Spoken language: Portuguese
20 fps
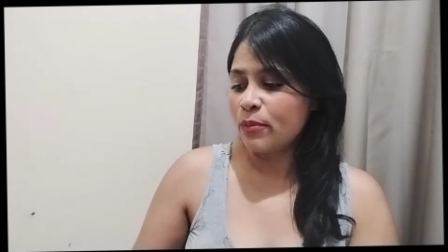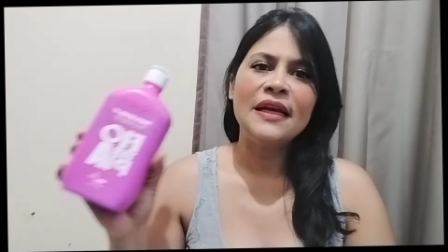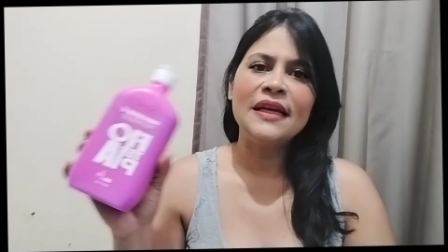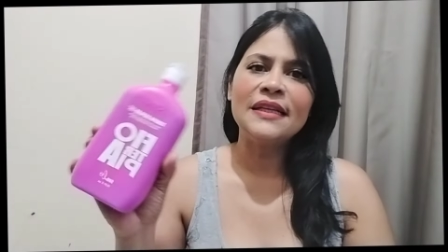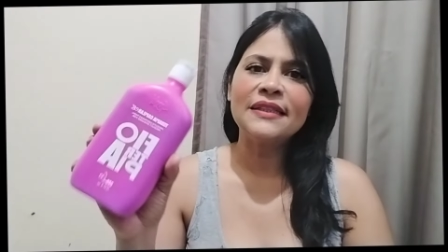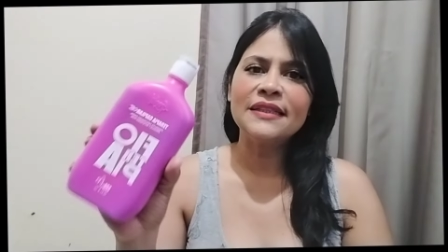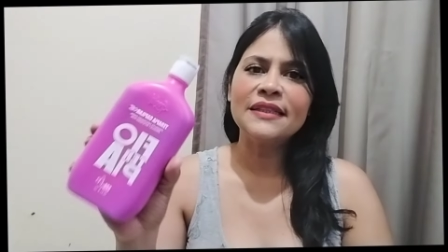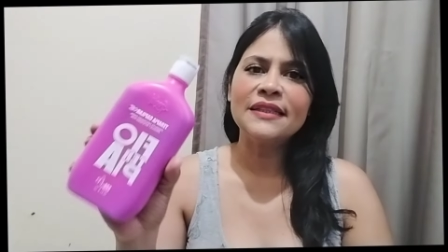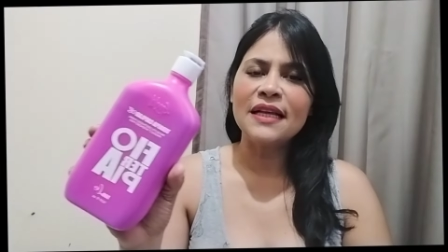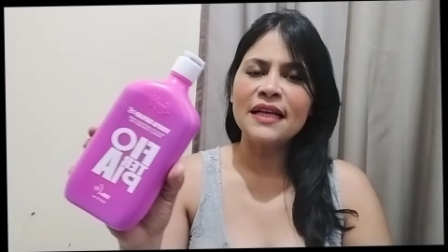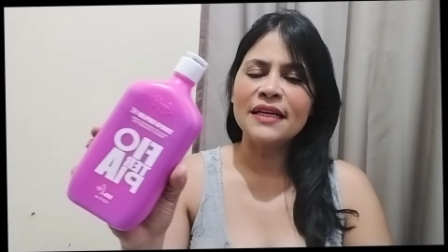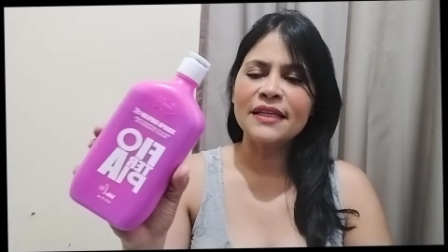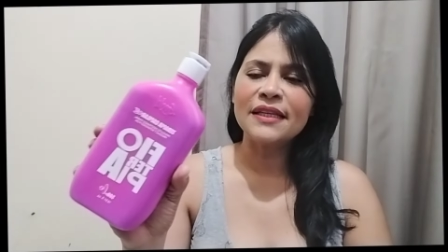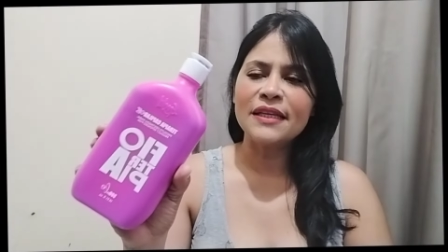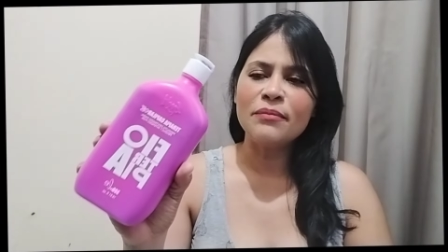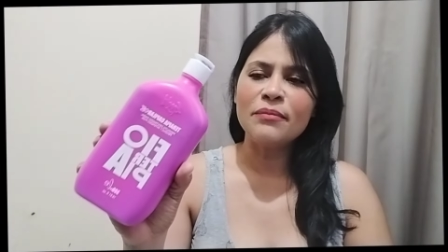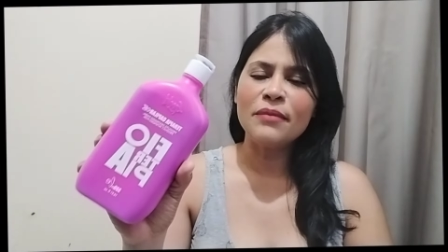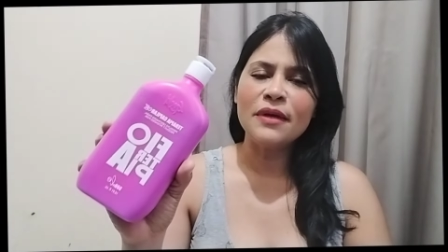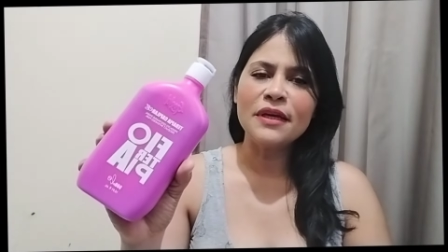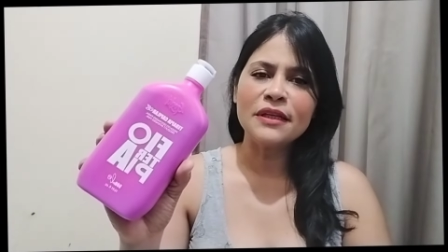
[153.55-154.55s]
Esse
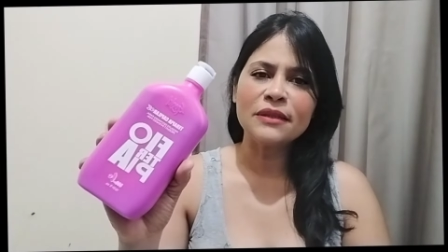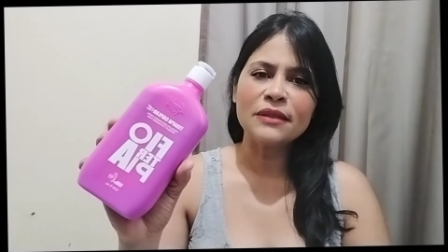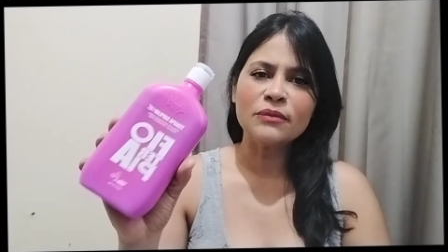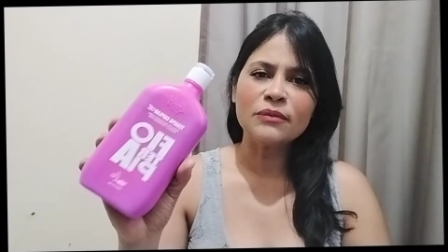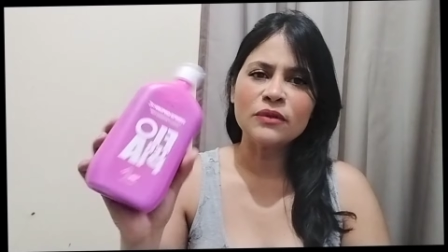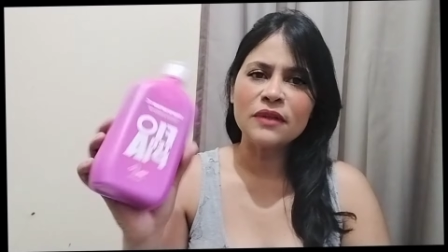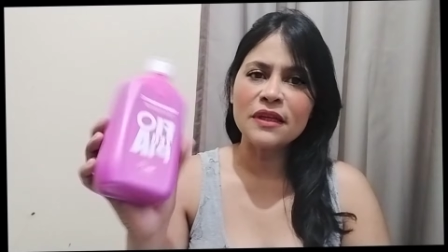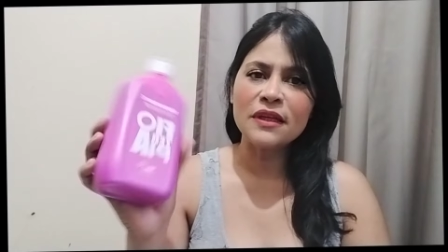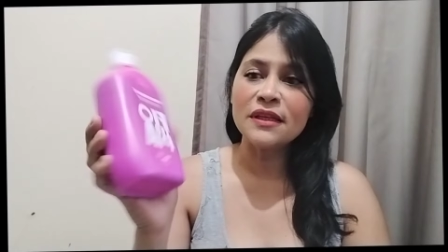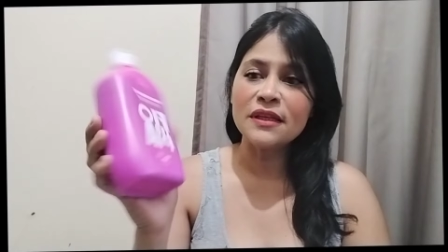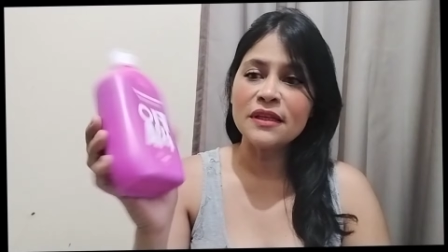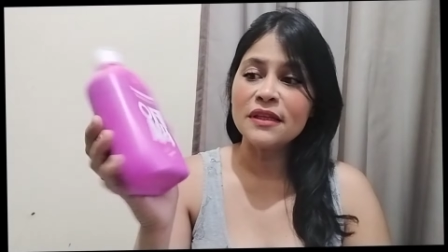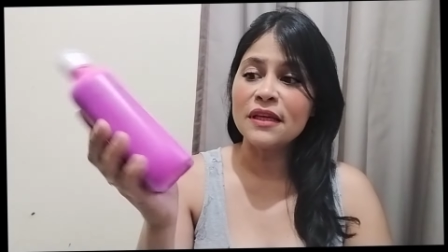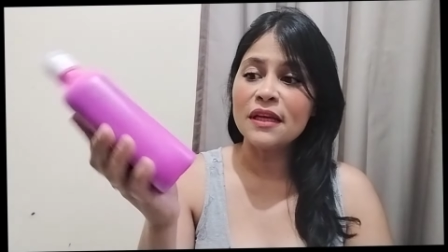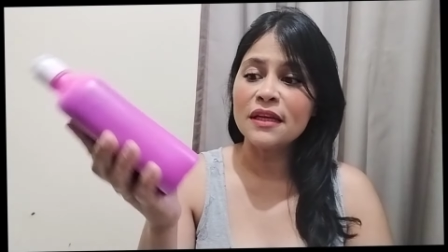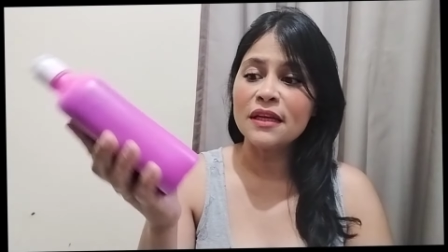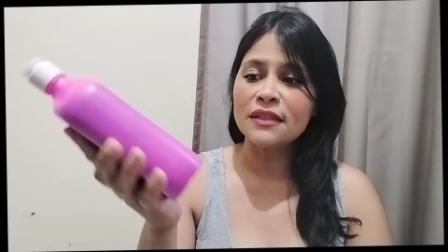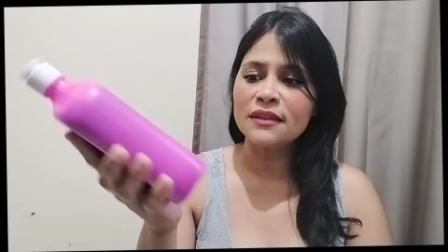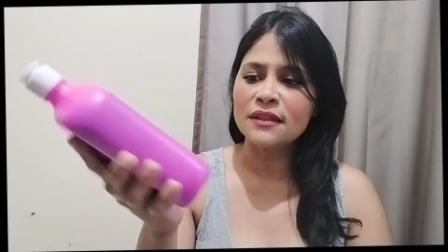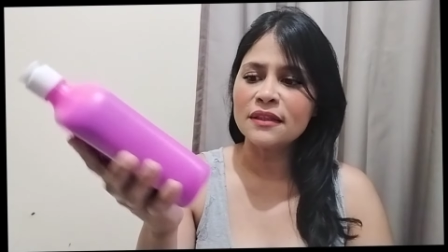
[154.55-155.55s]
daqui mesmo tem
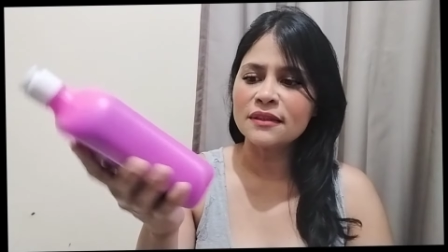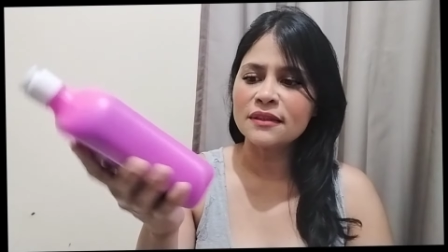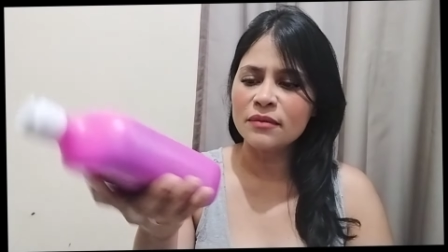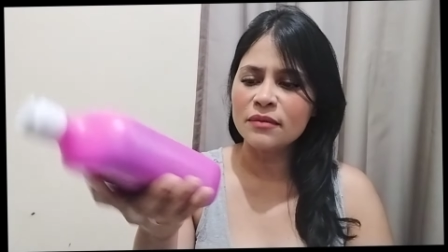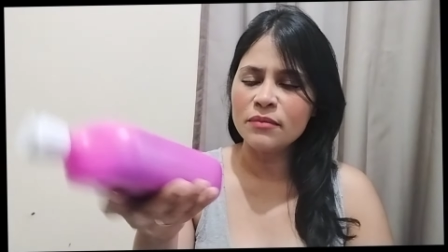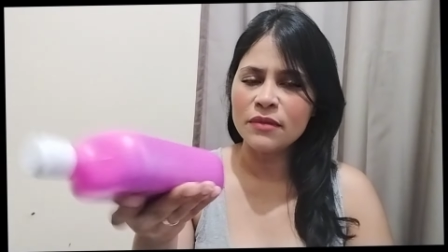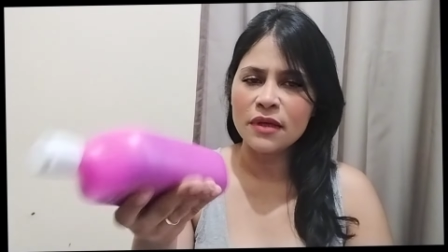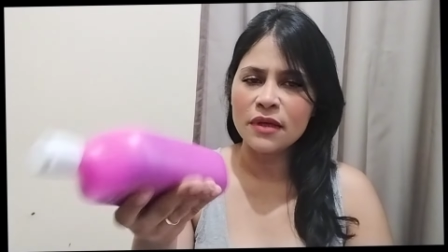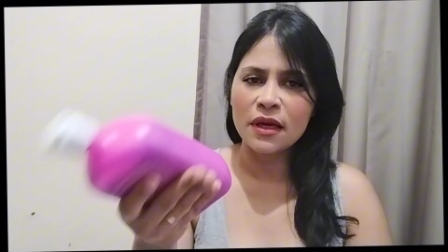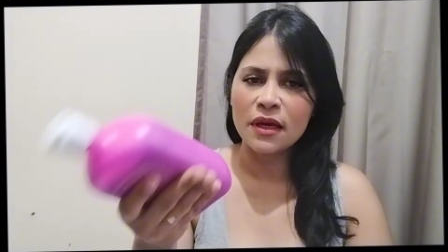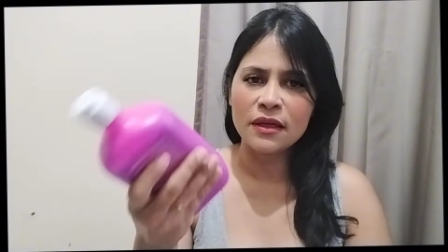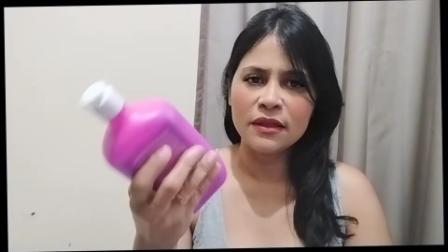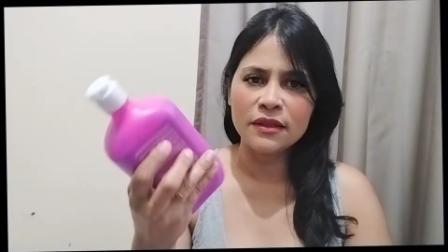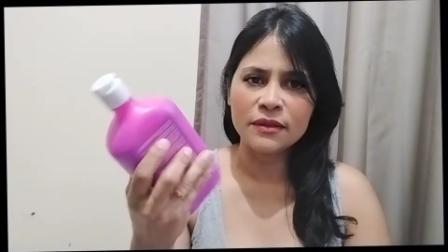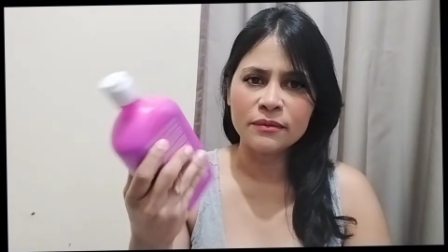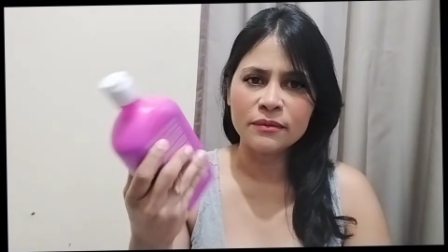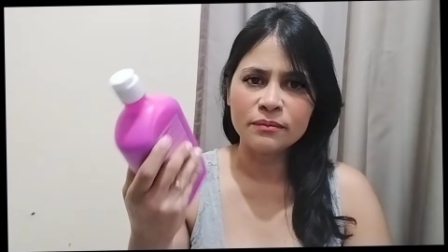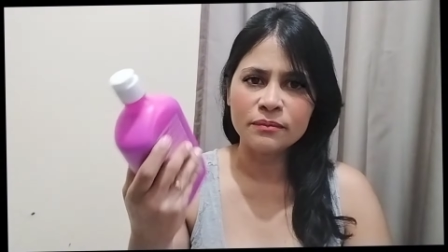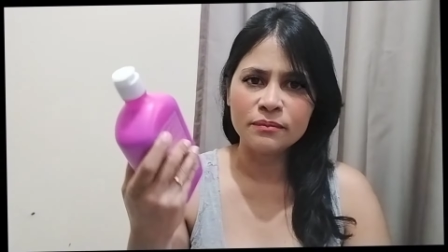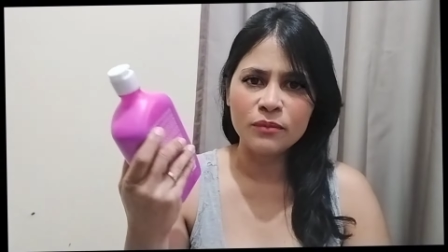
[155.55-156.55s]
500
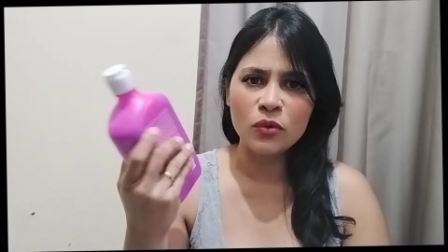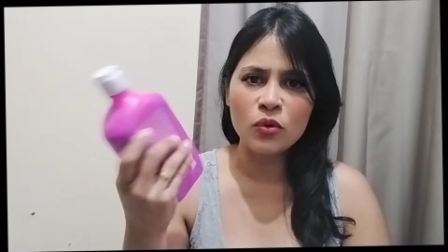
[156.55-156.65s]
ml.